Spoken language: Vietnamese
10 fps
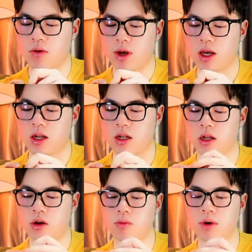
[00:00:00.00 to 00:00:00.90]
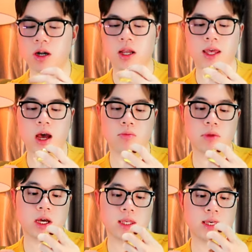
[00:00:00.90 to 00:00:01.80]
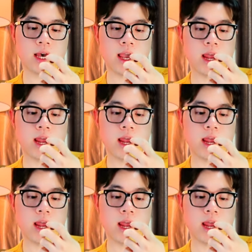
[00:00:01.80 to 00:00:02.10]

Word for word: ngoại hình nó cũng rất là giống những cái chai